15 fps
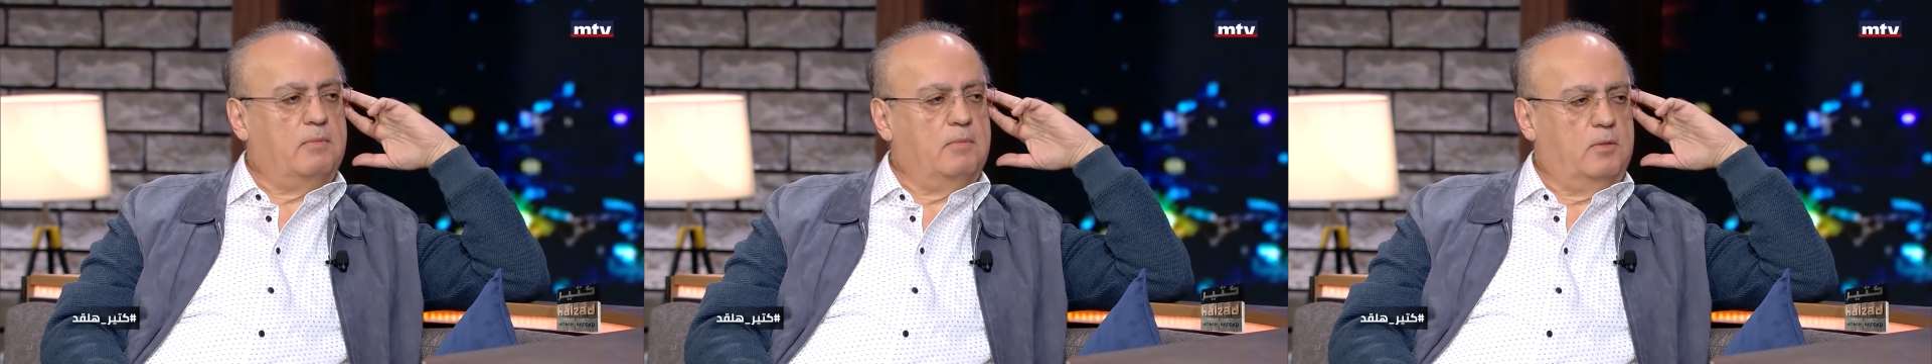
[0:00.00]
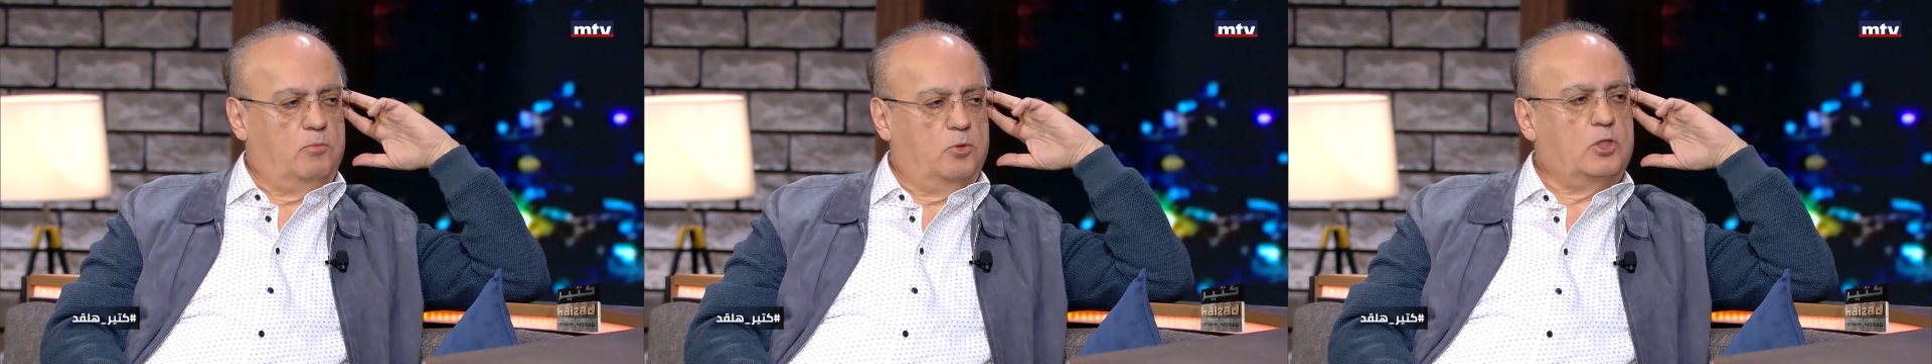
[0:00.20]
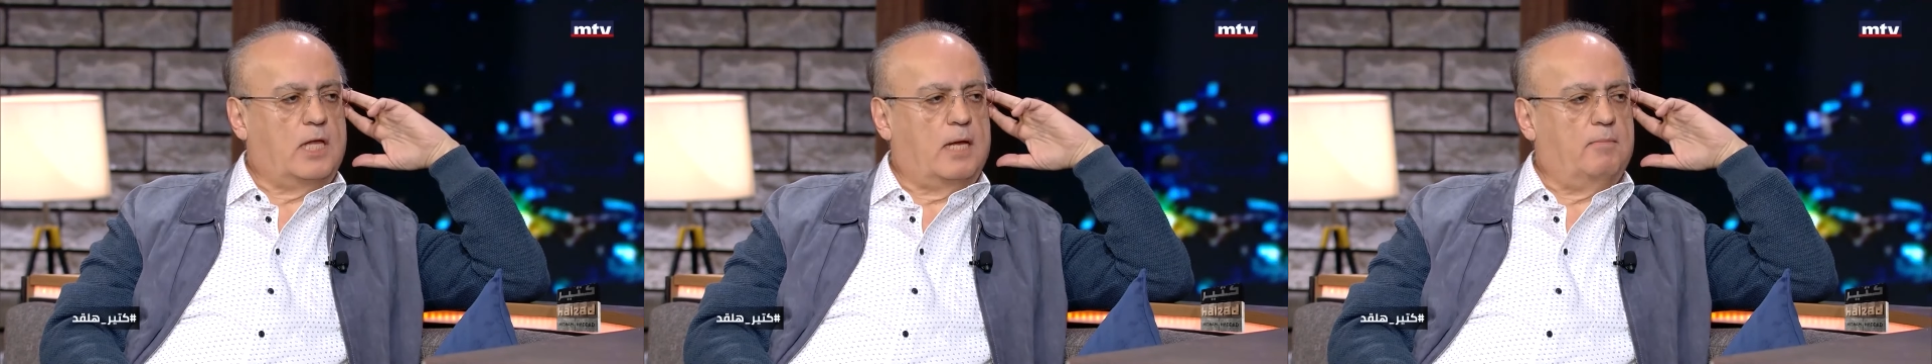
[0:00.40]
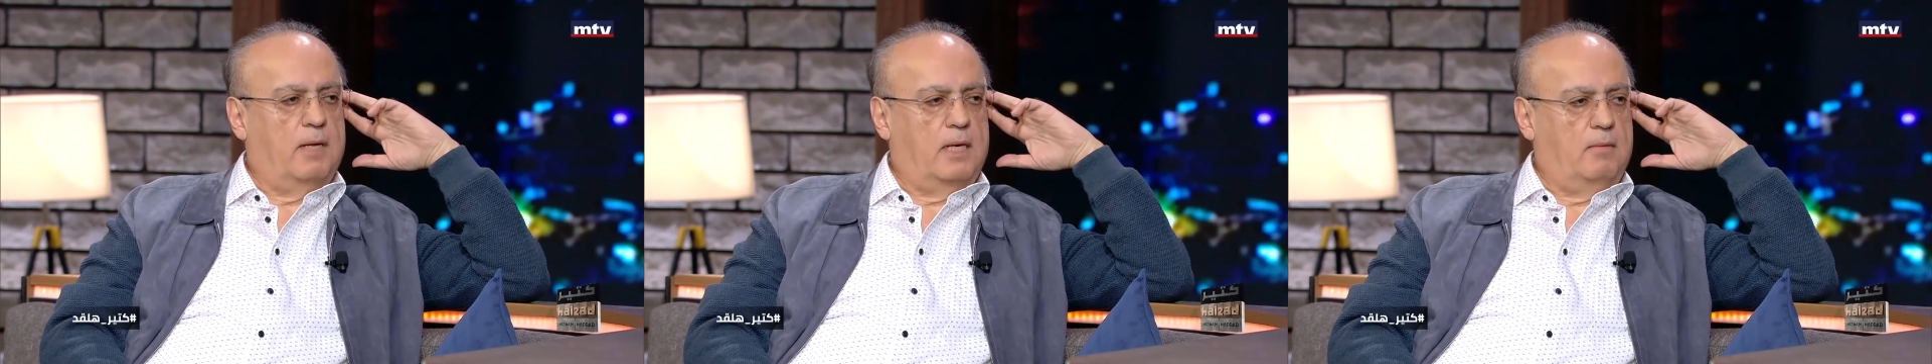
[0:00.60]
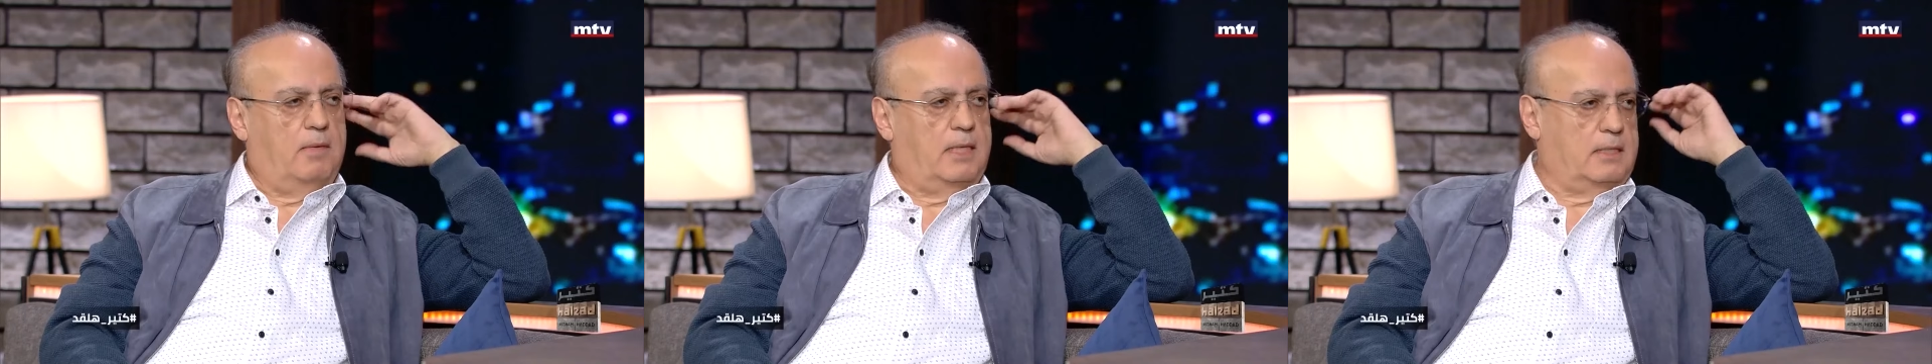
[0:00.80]
من مستقبل
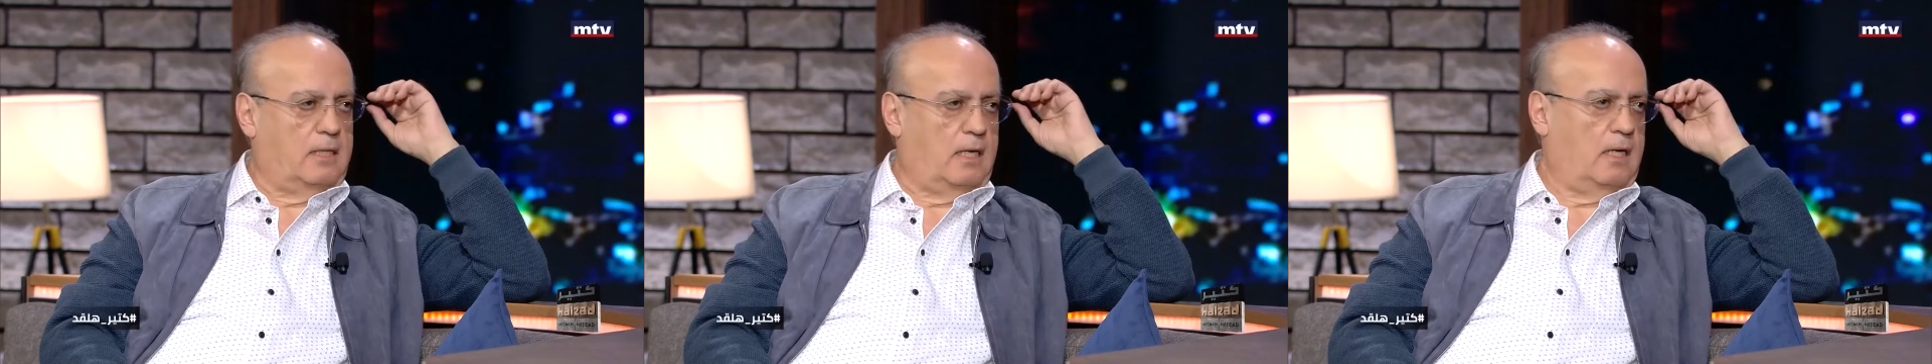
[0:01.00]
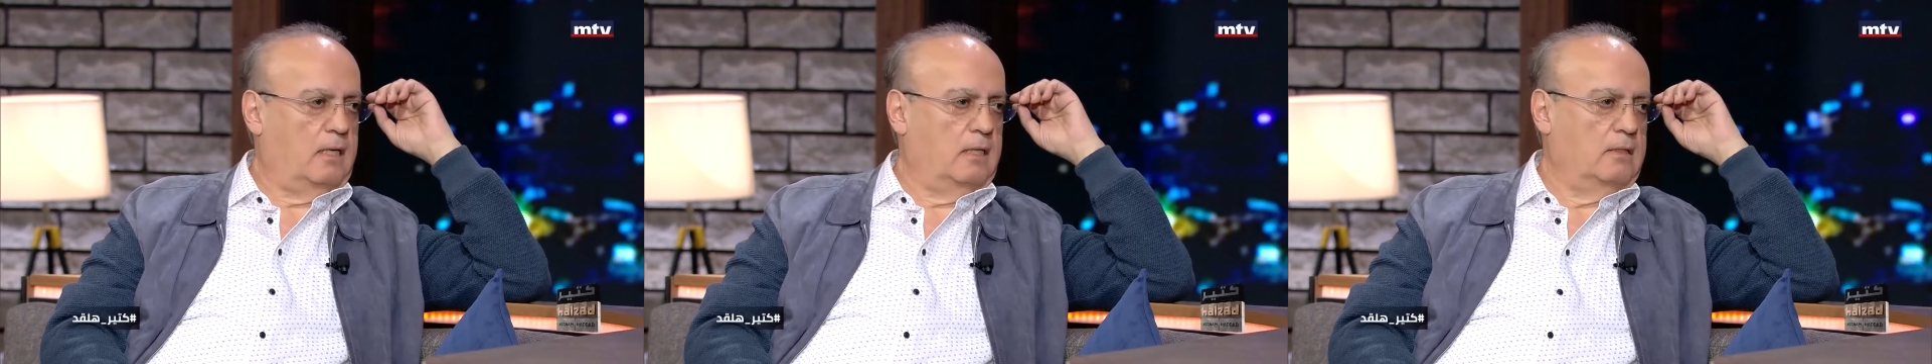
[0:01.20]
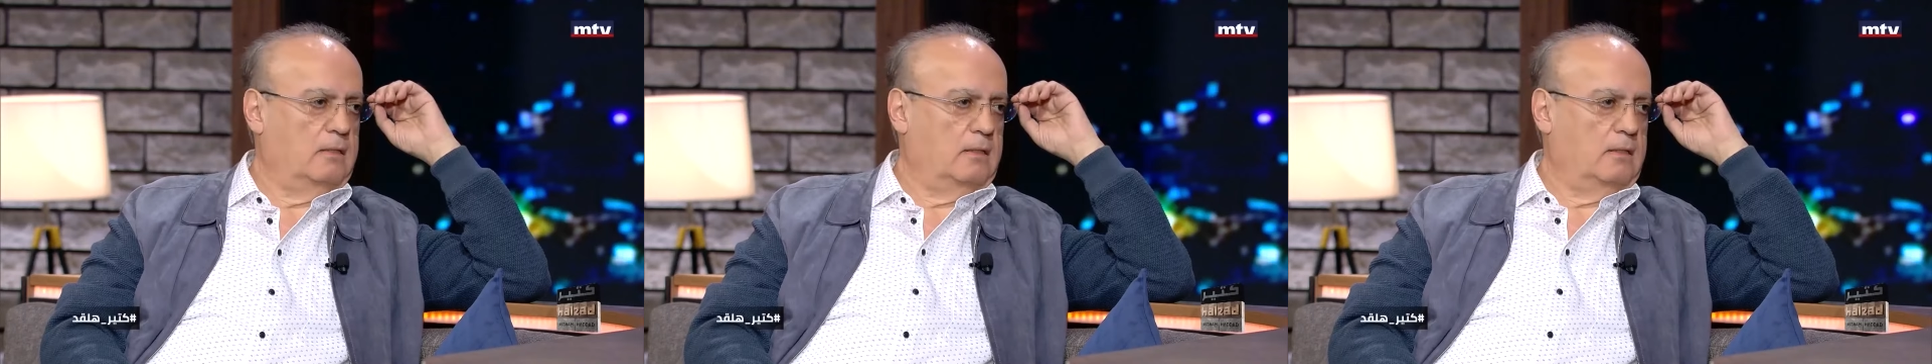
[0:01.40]
المنطقه